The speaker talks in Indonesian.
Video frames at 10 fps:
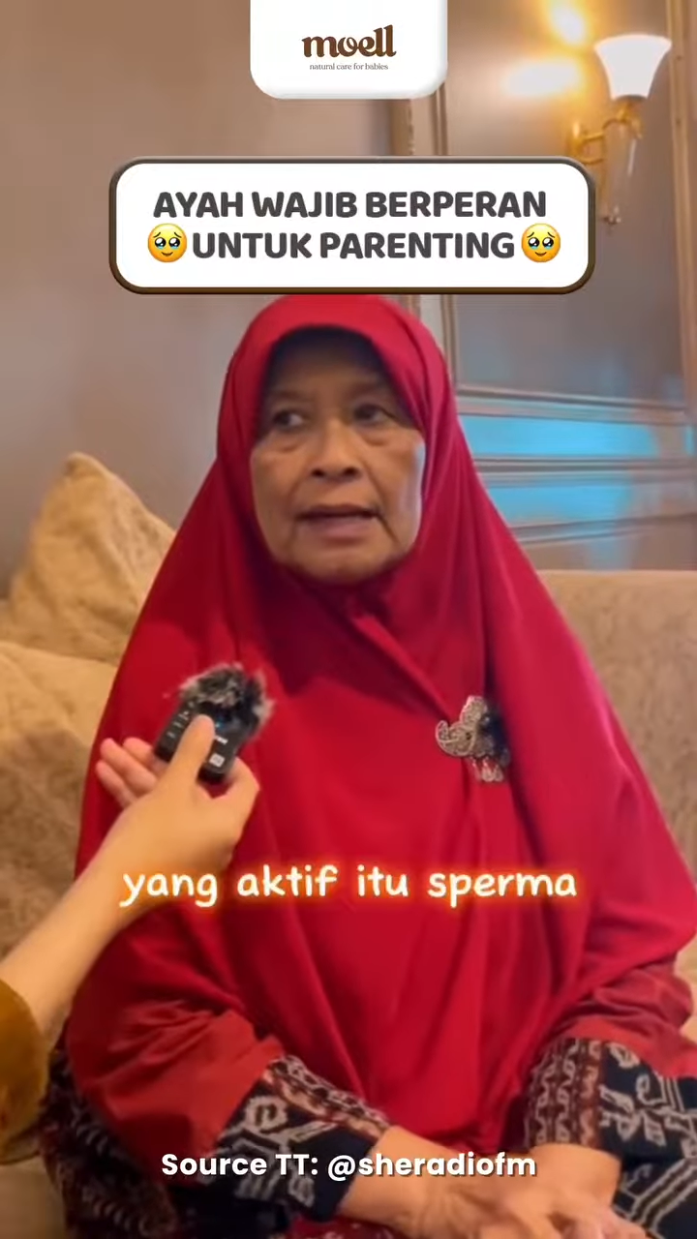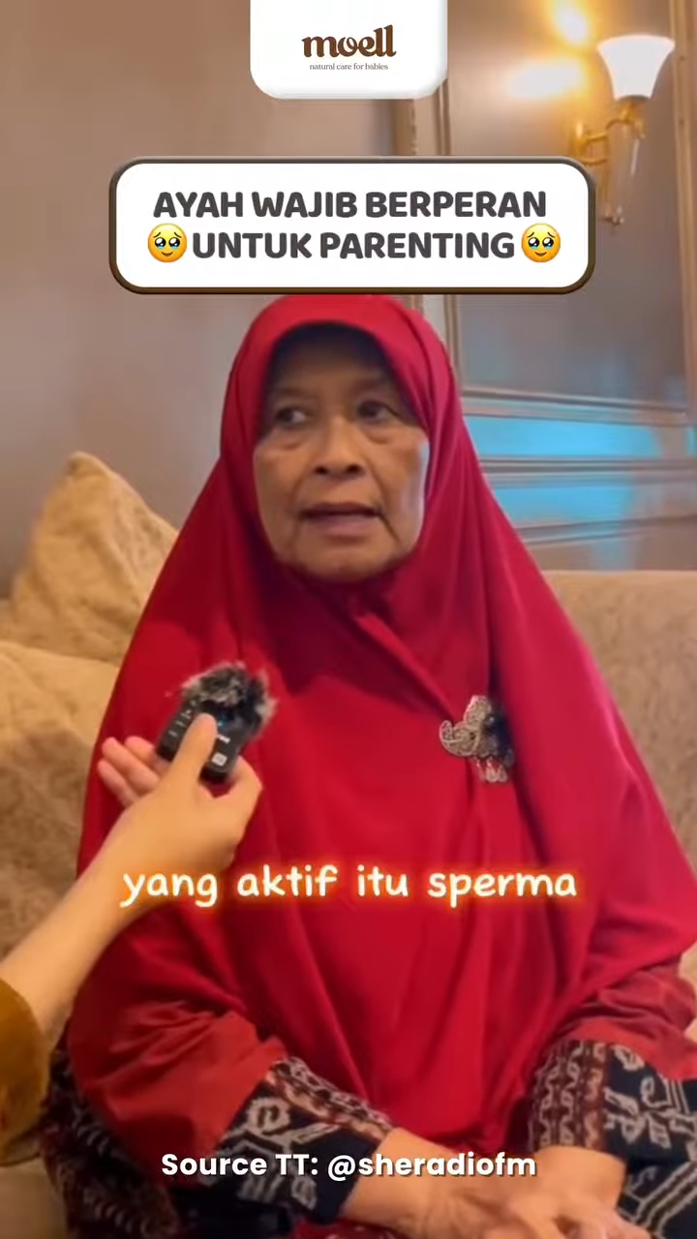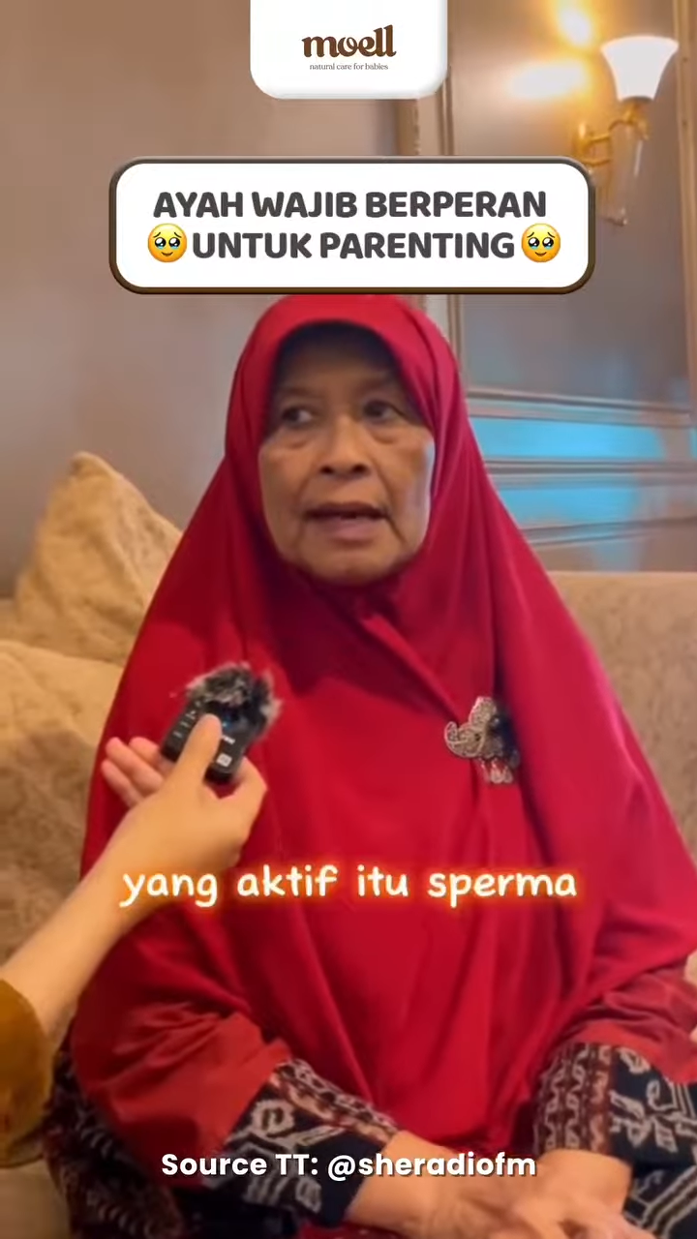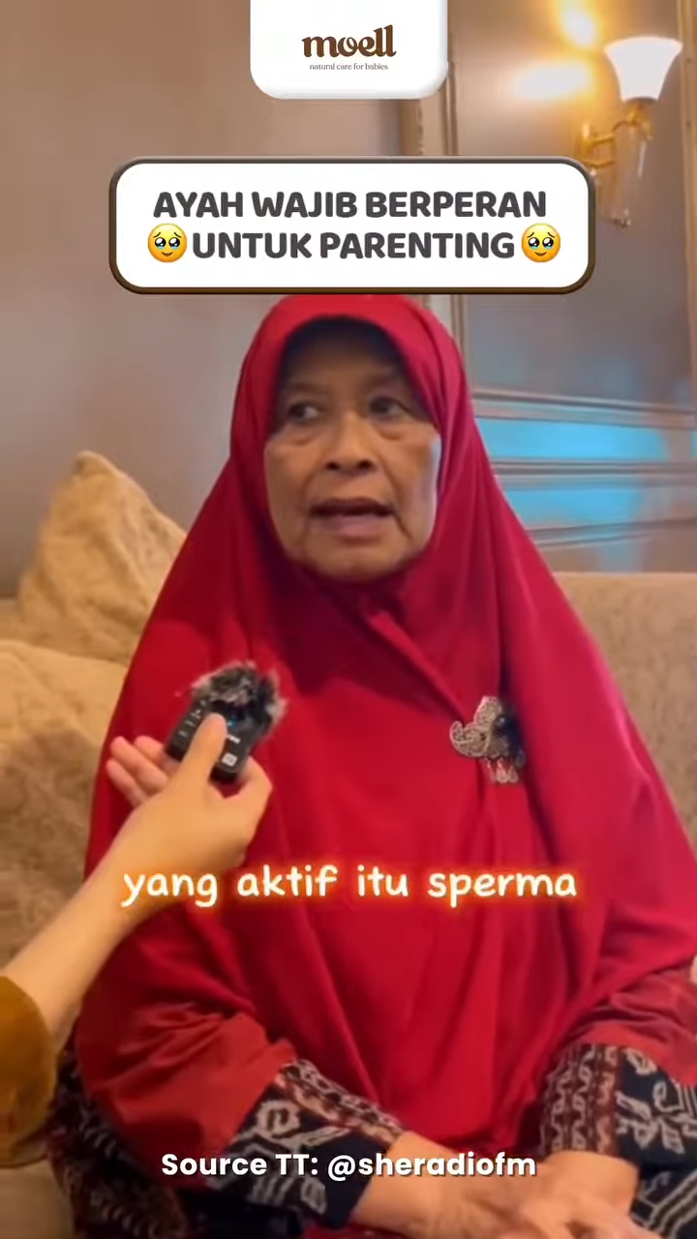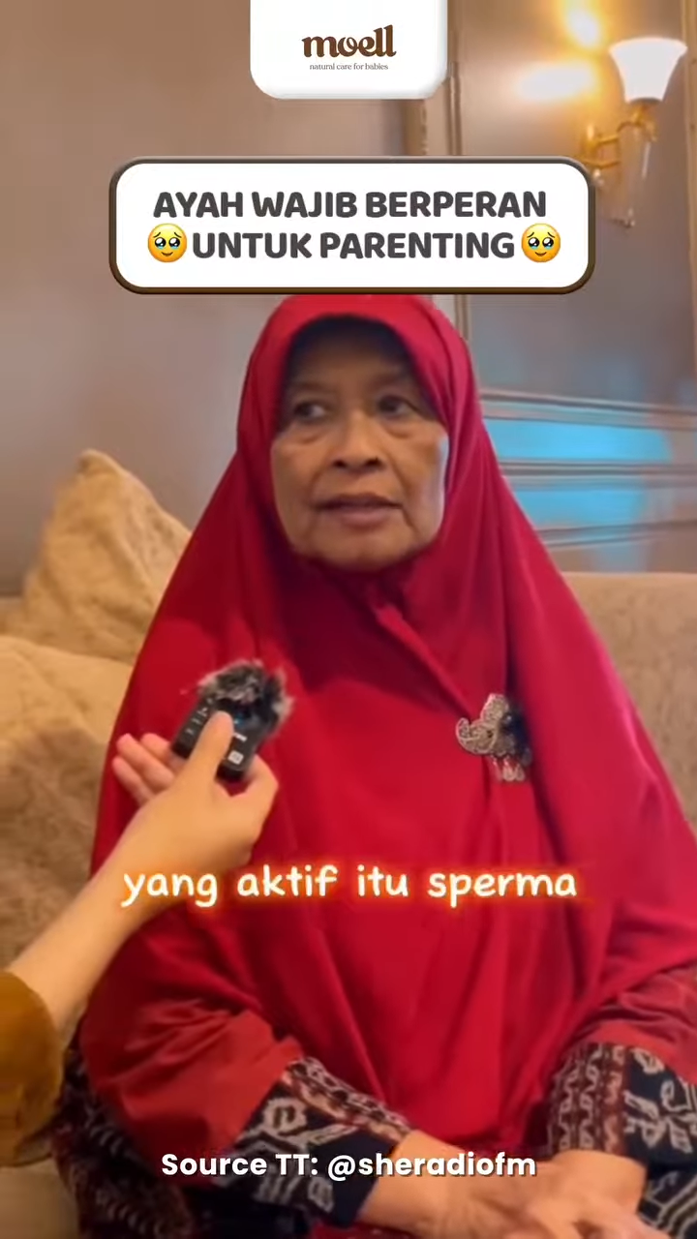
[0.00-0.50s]

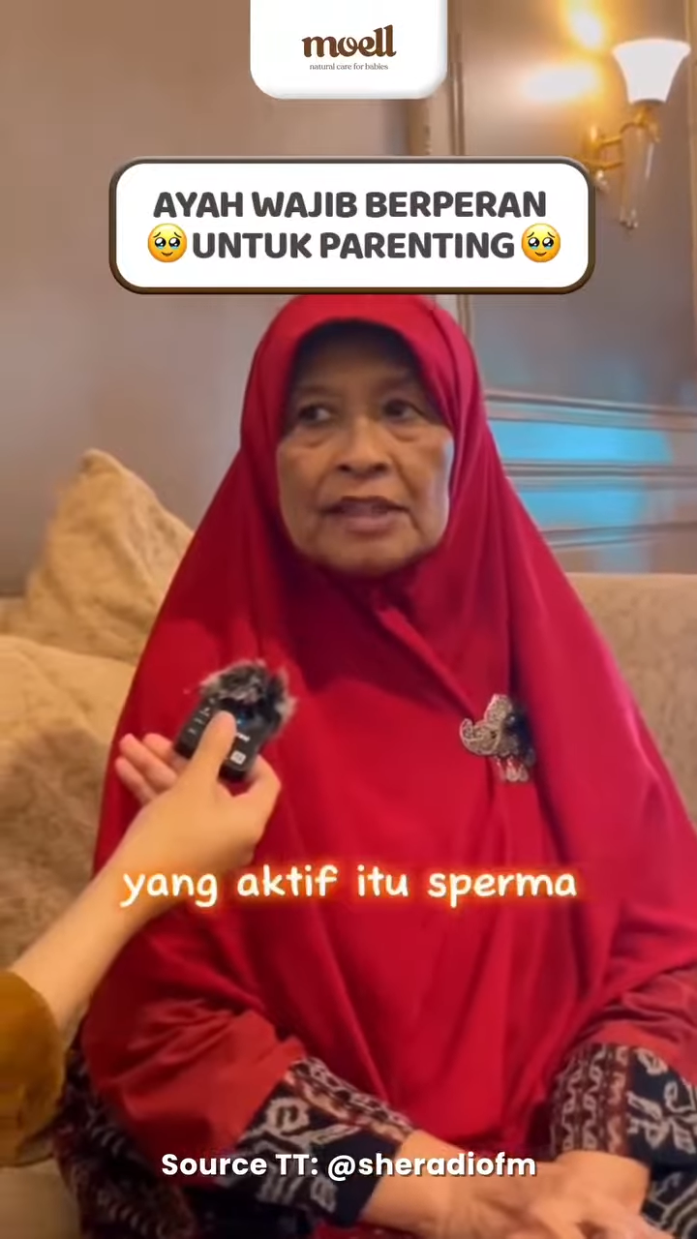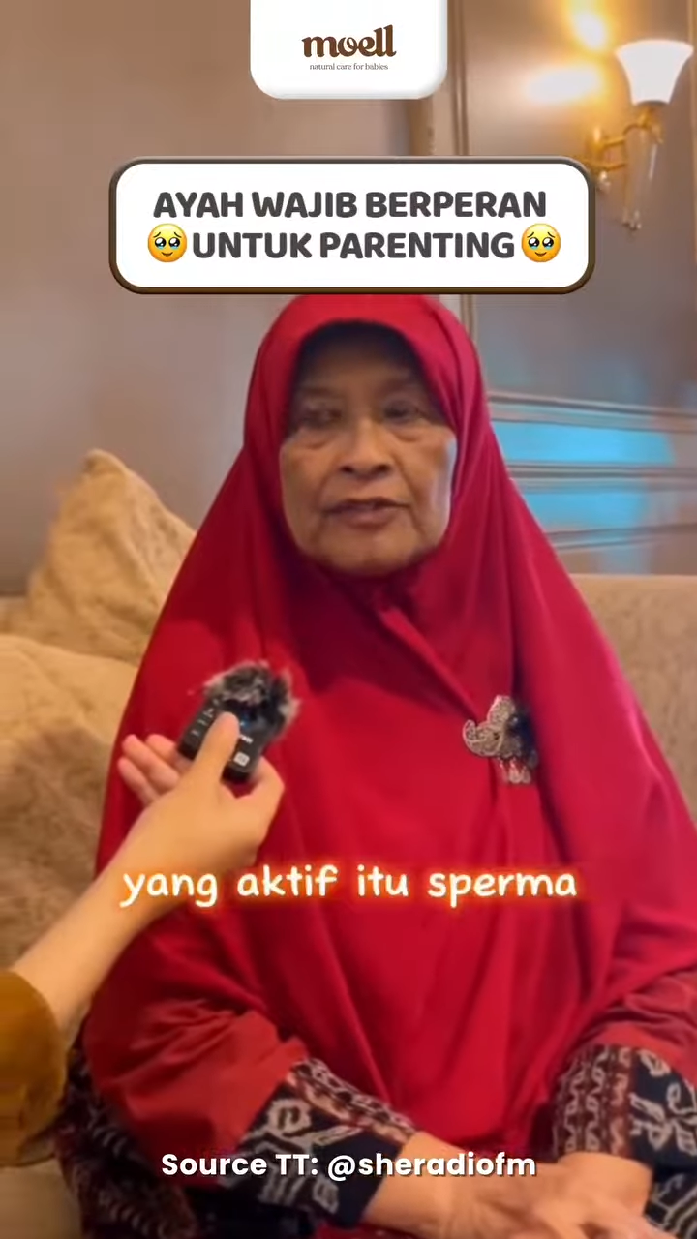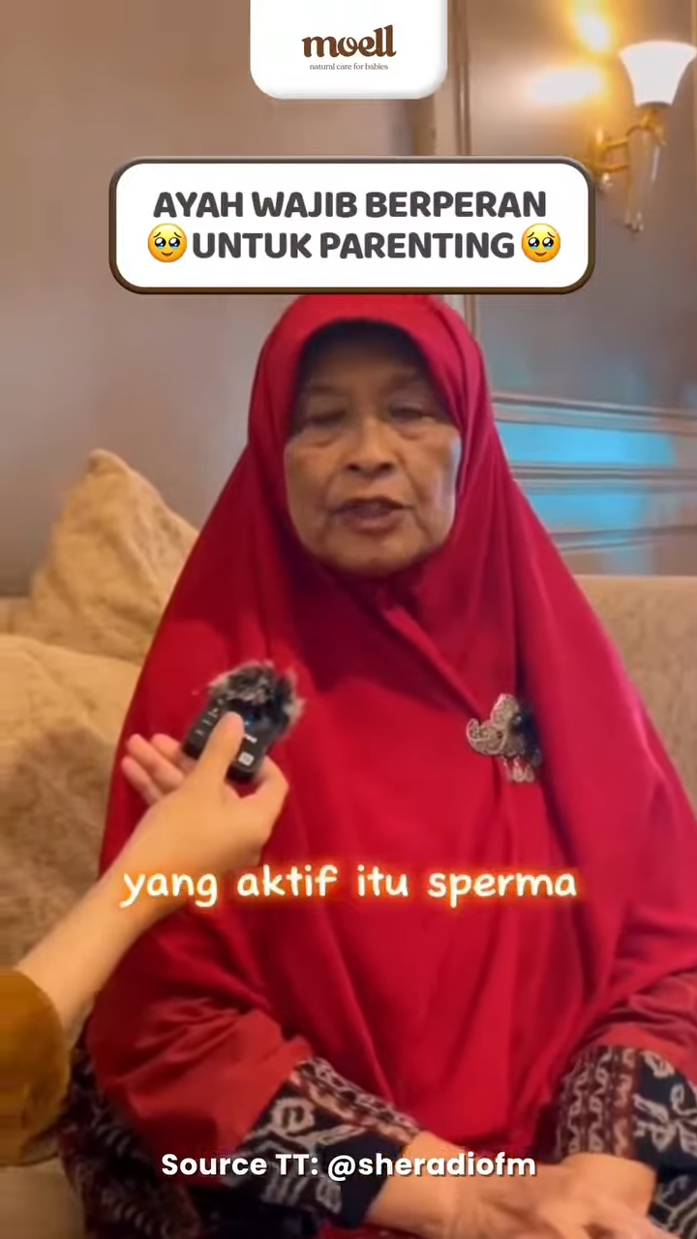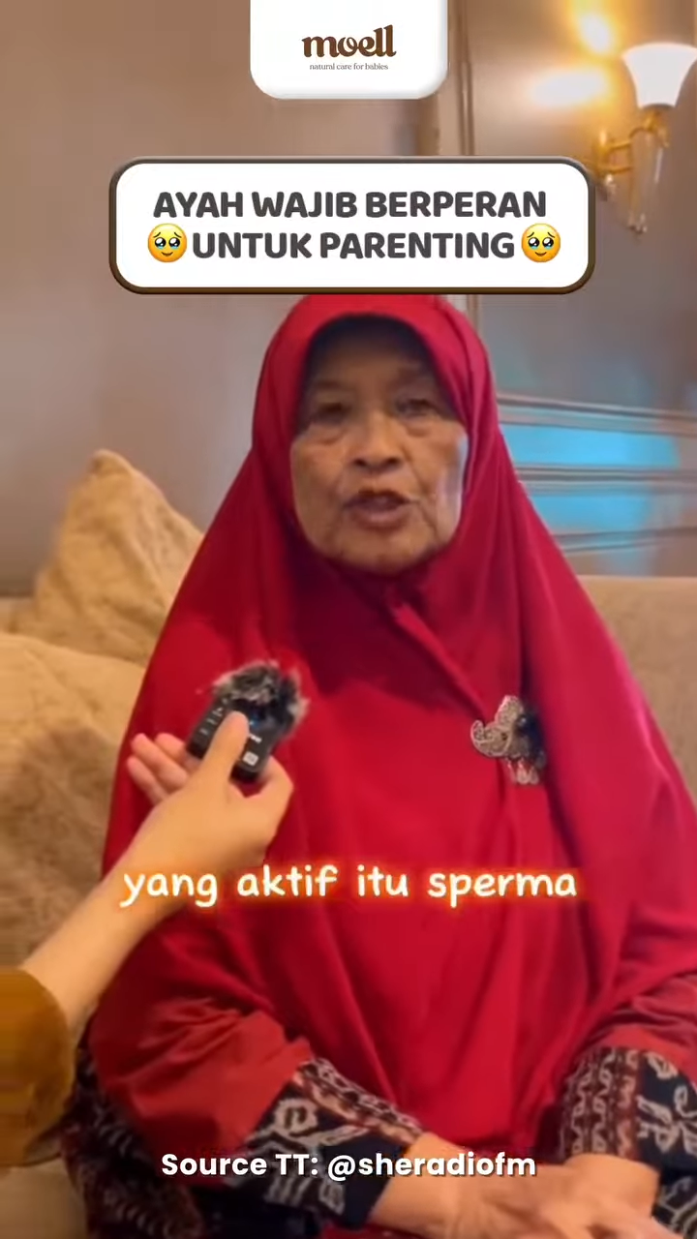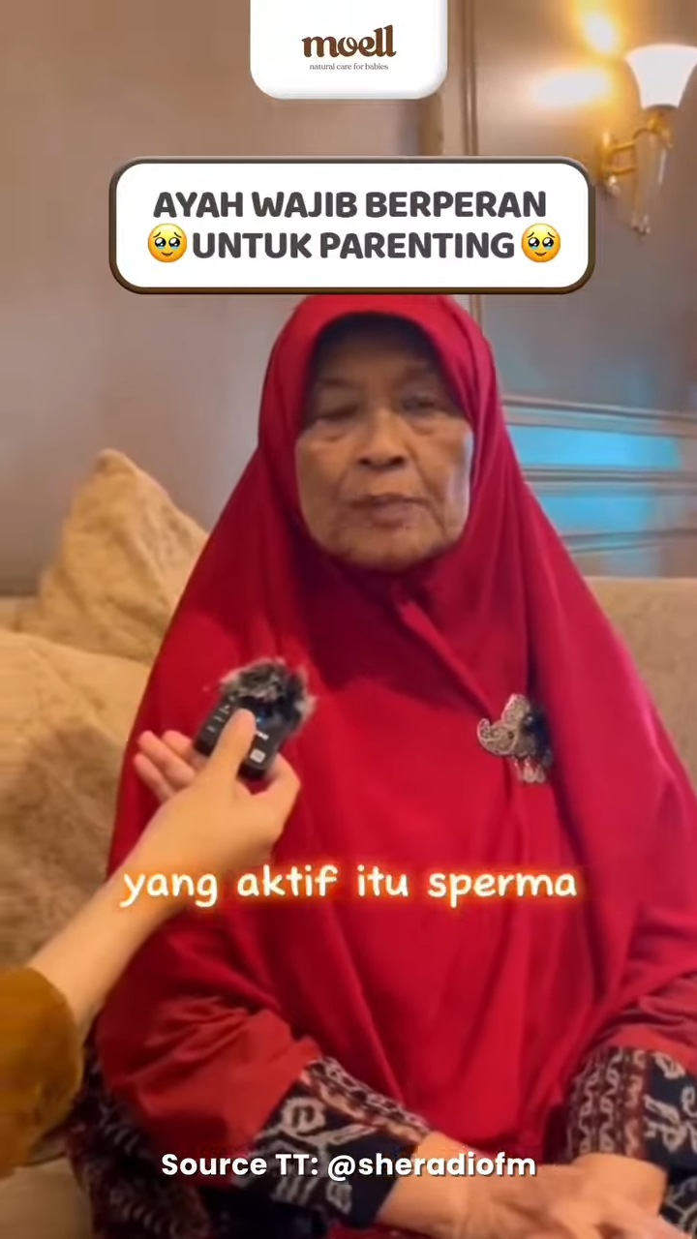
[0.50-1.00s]
yang aktif itu